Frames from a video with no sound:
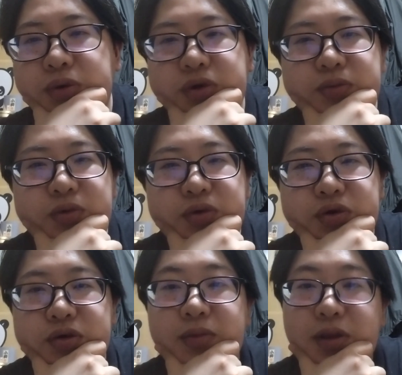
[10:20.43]
力も
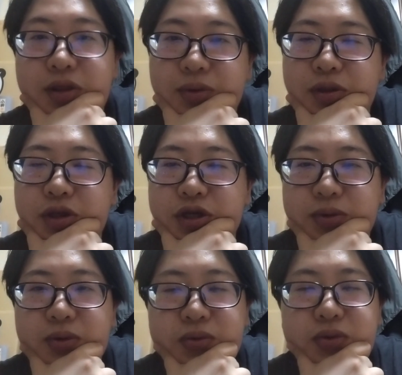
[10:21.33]
含めて
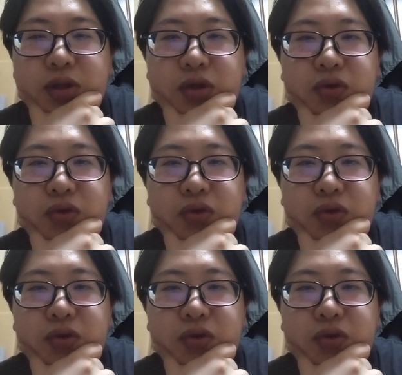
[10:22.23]
私は運だ